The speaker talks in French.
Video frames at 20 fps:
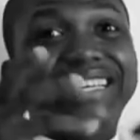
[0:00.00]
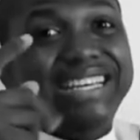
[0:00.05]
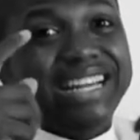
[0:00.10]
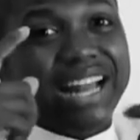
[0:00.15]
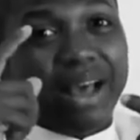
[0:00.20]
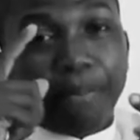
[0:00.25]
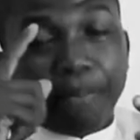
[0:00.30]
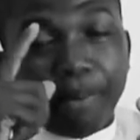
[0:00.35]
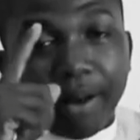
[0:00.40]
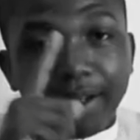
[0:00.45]
qui
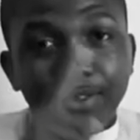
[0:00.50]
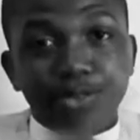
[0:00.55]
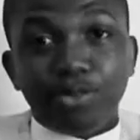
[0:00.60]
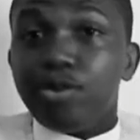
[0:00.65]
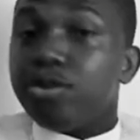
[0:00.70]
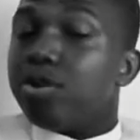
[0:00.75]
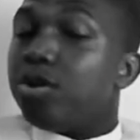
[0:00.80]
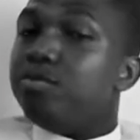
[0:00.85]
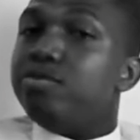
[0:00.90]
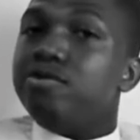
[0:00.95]
n'a pas
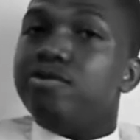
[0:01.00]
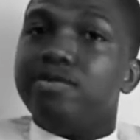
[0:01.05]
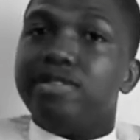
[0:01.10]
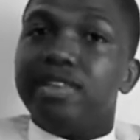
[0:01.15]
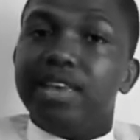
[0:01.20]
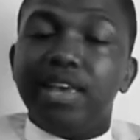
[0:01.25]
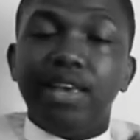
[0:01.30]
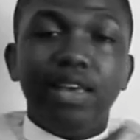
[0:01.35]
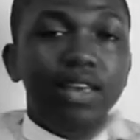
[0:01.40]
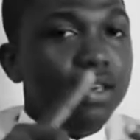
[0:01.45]
de
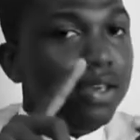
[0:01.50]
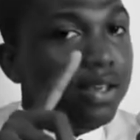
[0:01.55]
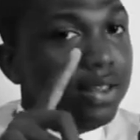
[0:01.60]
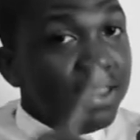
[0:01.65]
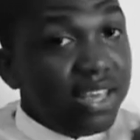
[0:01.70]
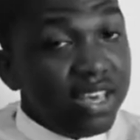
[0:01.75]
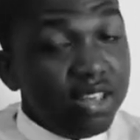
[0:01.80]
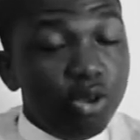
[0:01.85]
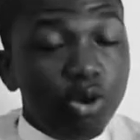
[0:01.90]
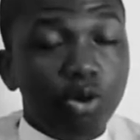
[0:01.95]
communauté,
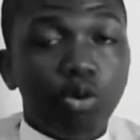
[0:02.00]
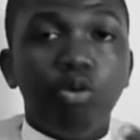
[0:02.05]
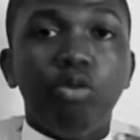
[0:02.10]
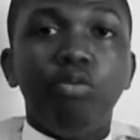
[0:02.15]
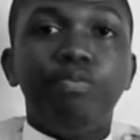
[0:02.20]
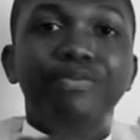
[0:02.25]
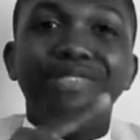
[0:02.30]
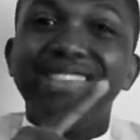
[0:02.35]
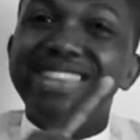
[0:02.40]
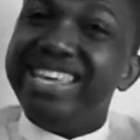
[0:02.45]
ni de
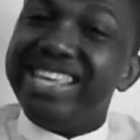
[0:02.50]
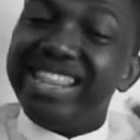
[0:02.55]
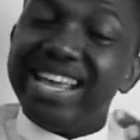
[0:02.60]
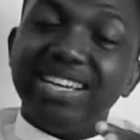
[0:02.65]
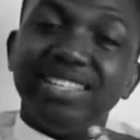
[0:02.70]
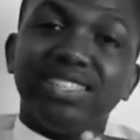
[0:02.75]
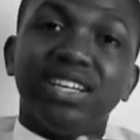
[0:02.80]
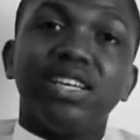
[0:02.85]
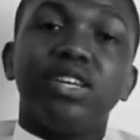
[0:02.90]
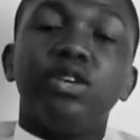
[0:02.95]
groupe, ni
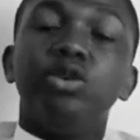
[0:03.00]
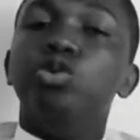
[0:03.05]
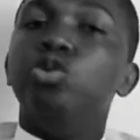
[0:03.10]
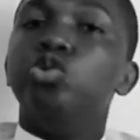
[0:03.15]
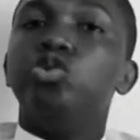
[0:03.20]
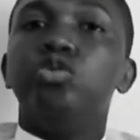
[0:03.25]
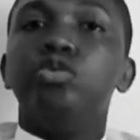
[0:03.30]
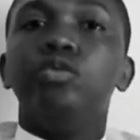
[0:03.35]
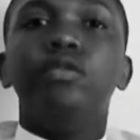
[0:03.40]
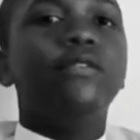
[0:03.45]
des gens qui
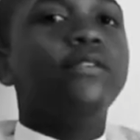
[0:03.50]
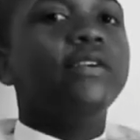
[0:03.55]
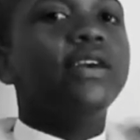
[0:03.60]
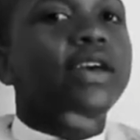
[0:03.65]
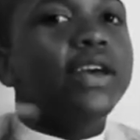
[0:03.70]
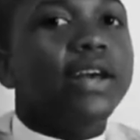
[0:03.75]
le suivent,